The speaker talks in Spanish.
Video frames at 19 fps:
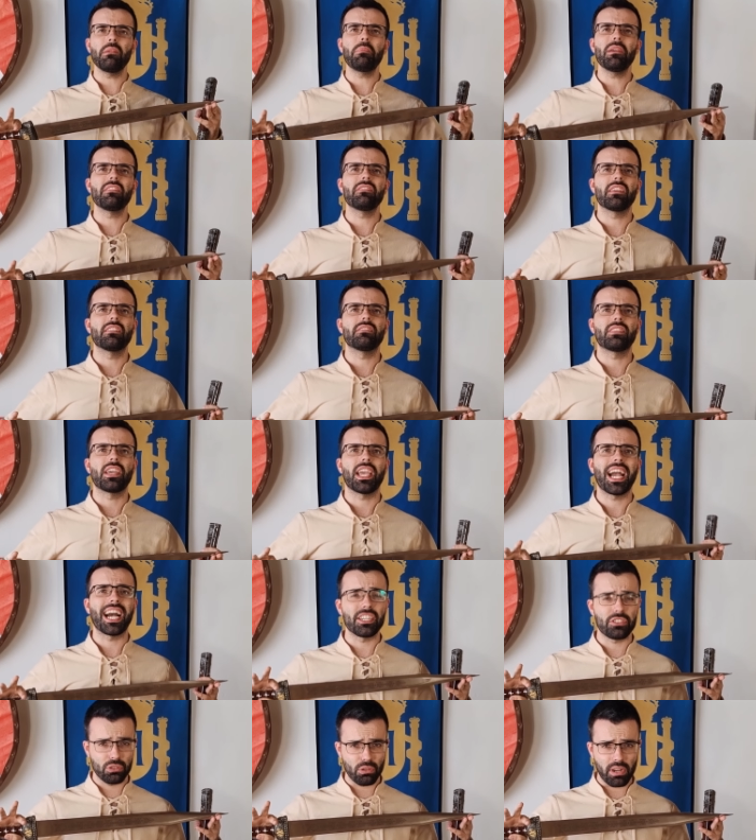independiente,
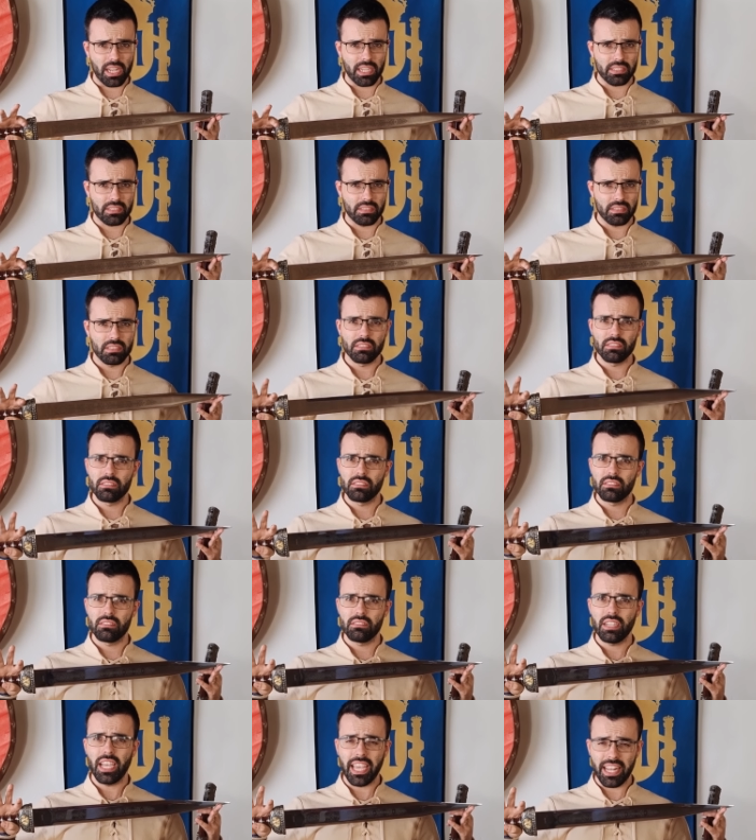a solas.
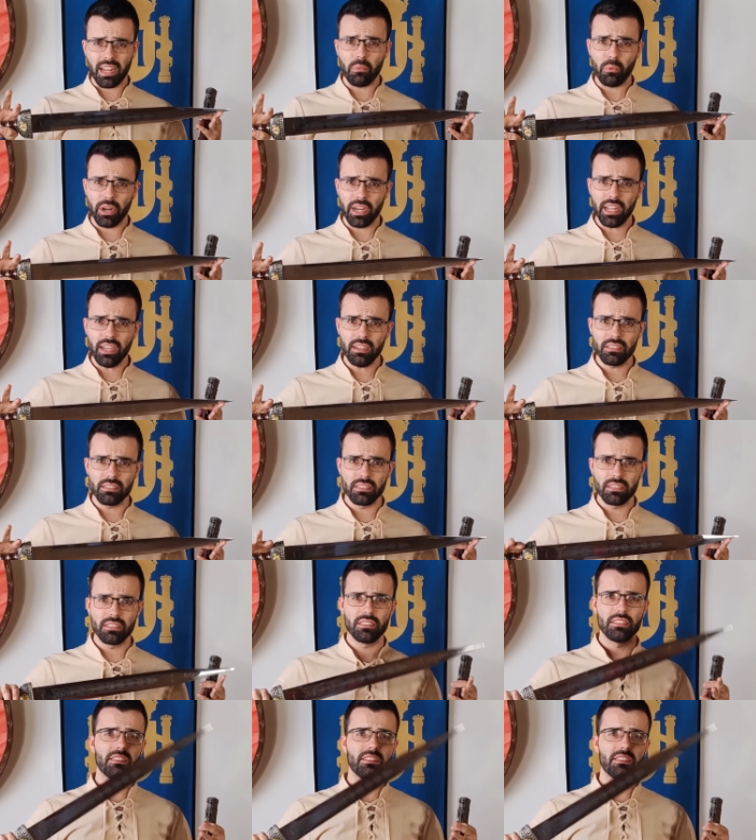¿Era buena?